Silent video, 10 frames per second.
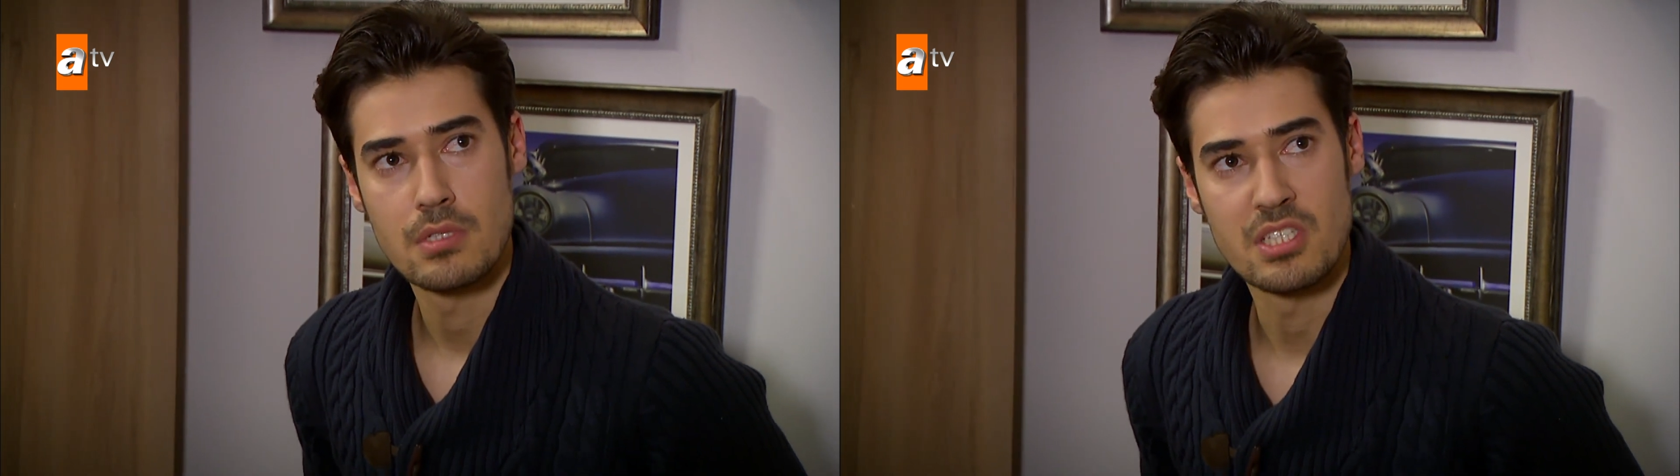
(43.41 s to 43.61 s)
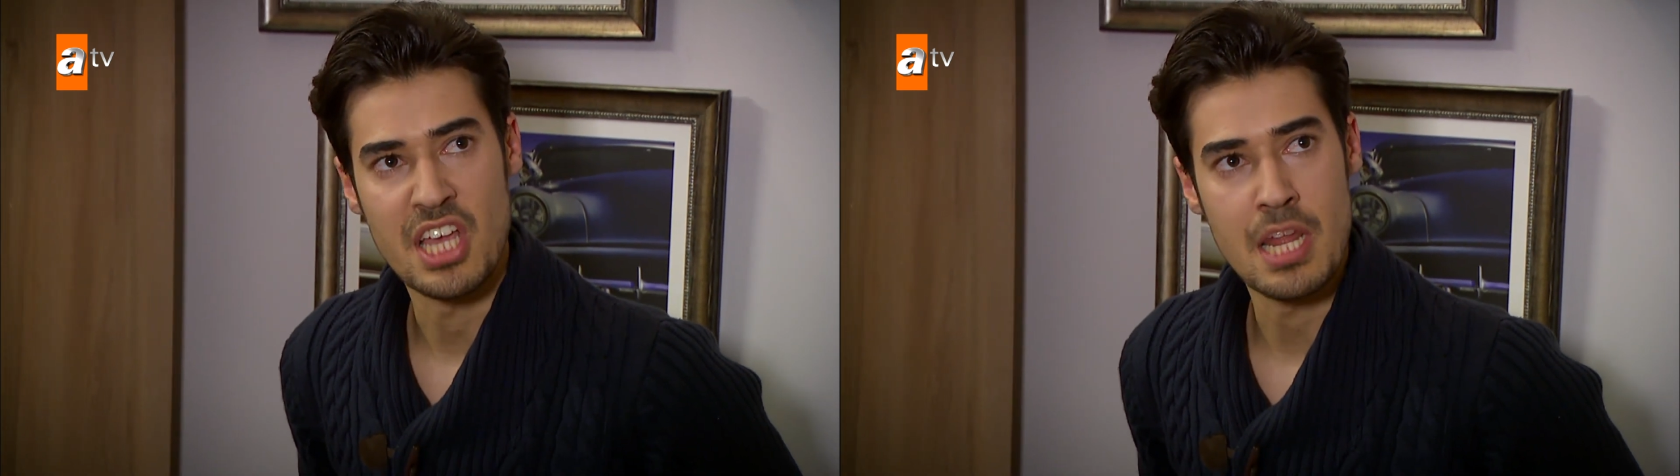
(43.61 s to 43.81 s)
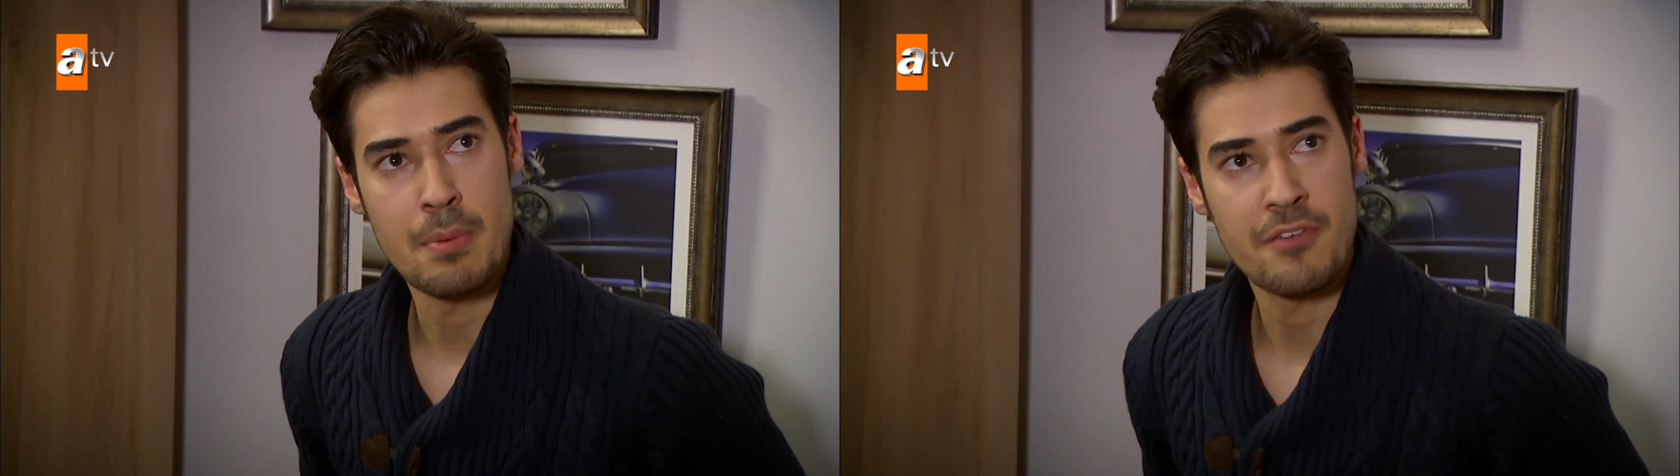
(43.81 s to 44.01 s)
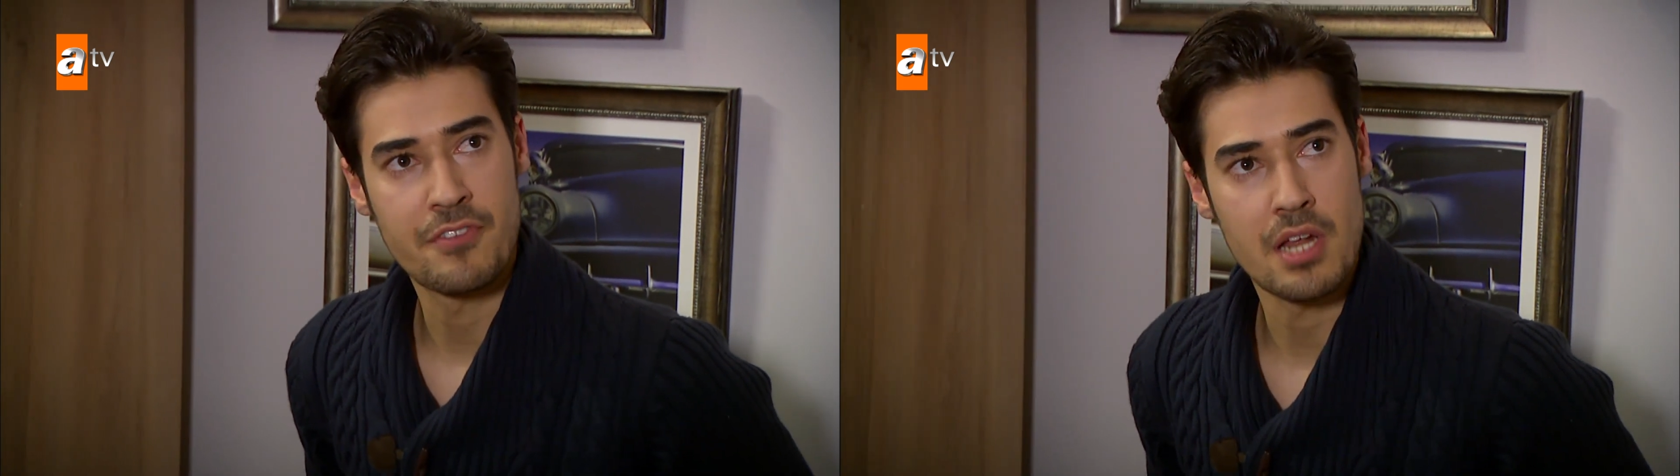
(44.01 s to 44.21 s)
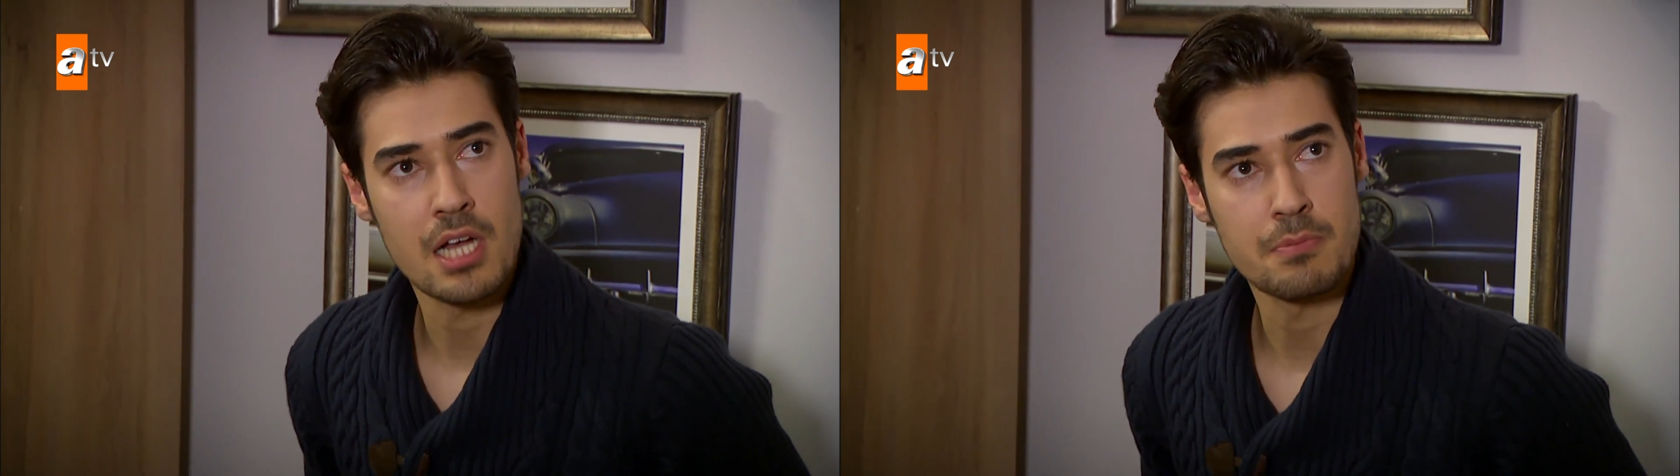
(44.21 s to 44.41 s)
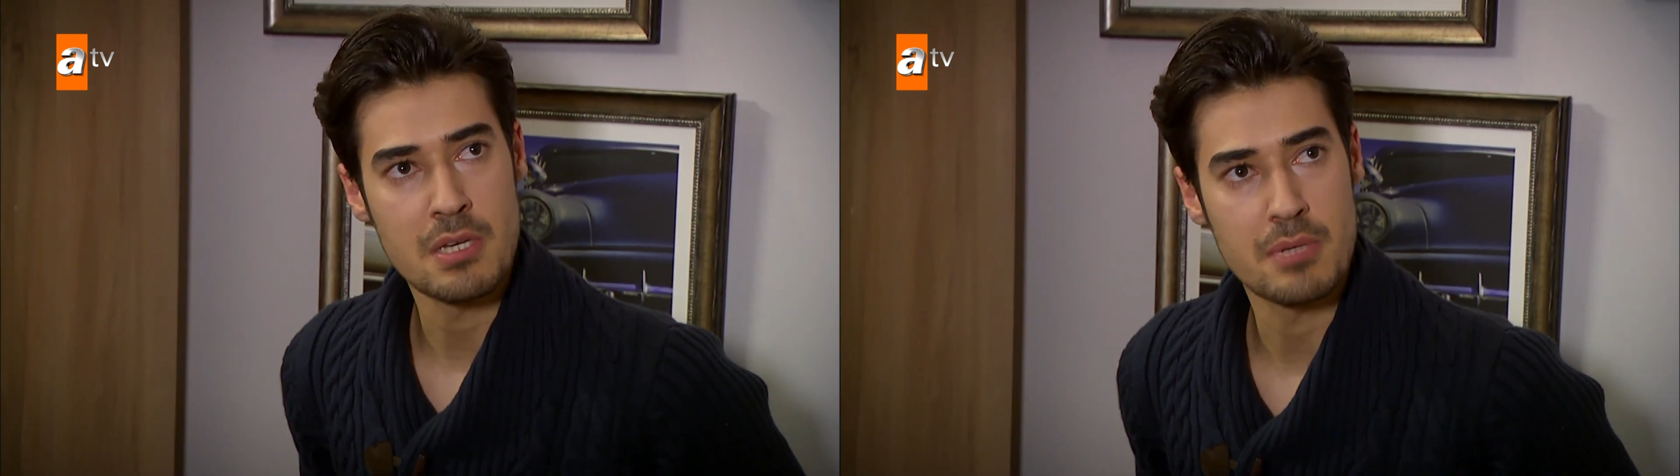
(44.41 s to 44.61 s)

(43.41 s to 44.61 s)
Zeynep'e iftira atmayı